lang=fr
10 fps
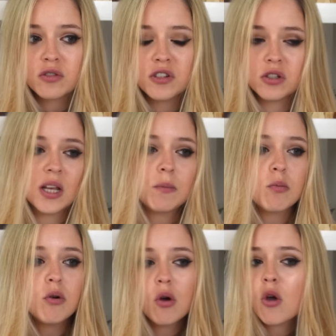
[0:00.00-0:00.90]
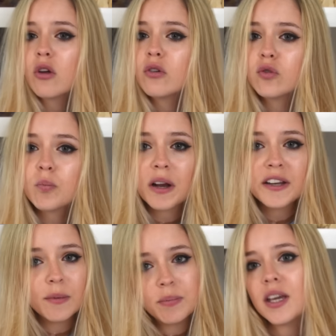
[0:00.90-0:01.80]
Je vais simplement vous
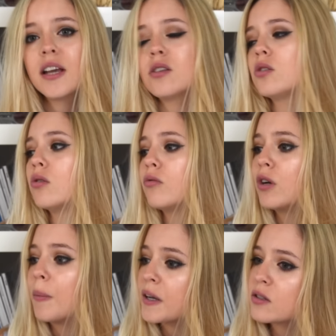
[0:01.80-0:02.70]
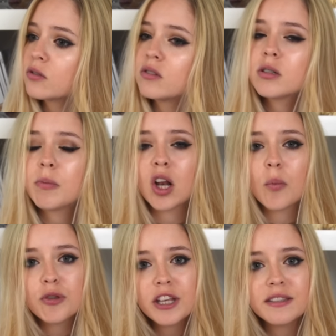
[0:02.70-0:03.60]
parler des pièces, vous les présenter, parler
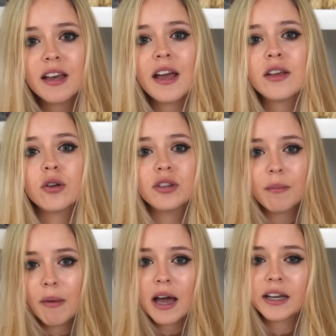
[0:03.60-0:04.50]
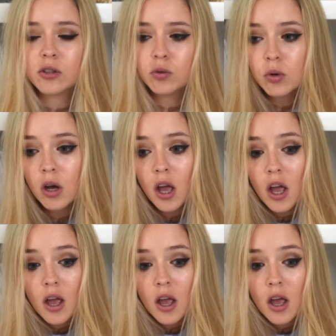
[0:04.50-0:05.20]
un peu des tailles, euh, des marques et tout.